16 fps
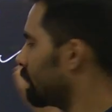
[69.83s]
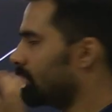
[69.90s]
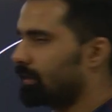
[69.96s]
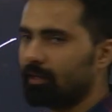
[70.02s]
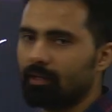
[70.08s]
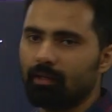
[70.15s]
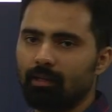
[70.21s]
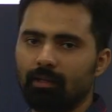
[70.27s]

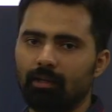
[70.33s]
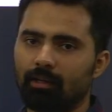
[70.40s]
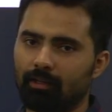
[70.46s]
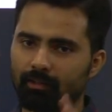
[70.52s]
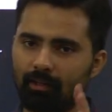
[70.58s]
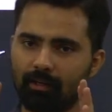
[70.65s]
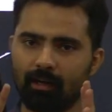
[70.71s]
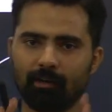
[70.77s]
करे
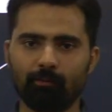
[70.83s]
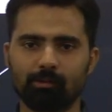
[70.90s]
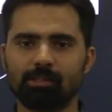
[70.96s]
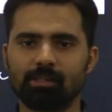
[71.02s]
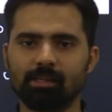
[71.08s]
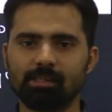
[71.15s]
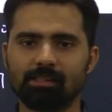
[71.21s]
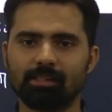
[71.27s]
देन आई वुड
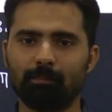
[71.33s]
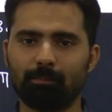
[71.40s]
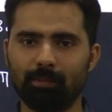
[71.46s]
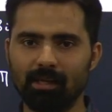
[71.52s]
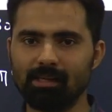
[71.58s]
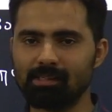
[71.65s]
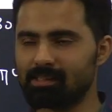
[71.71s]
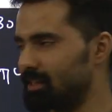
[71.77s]
सजेस्ट कि
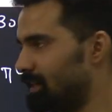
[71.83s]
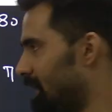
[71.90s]
प्लीज